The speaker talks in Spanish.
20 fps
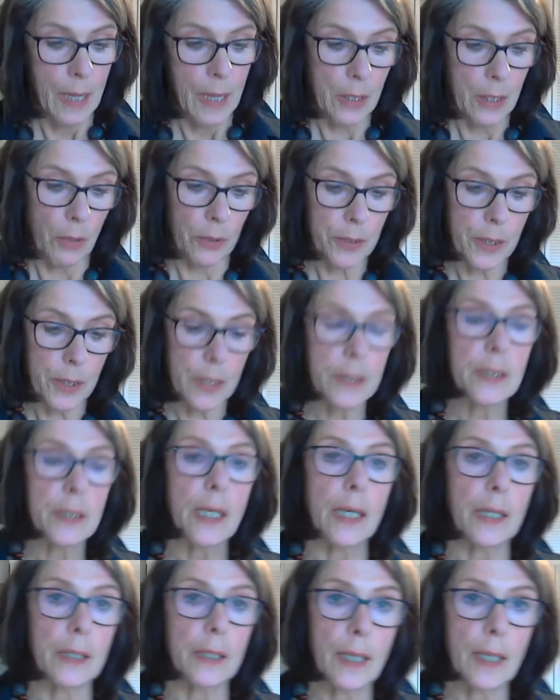de otras
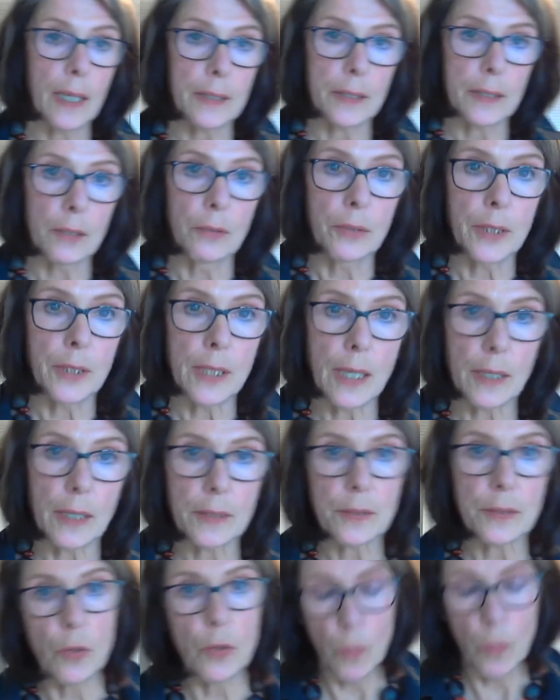
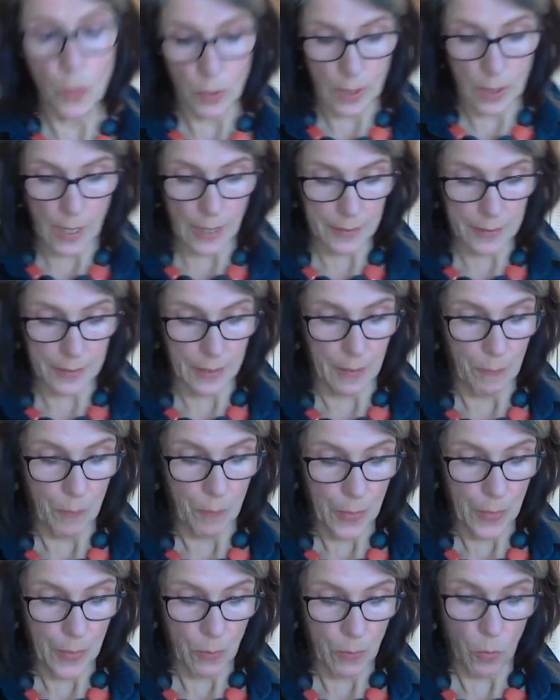categorías como clase
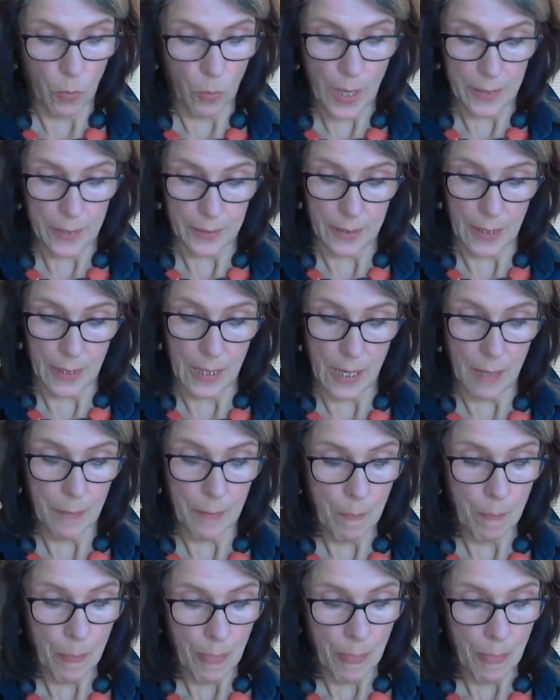o etnia.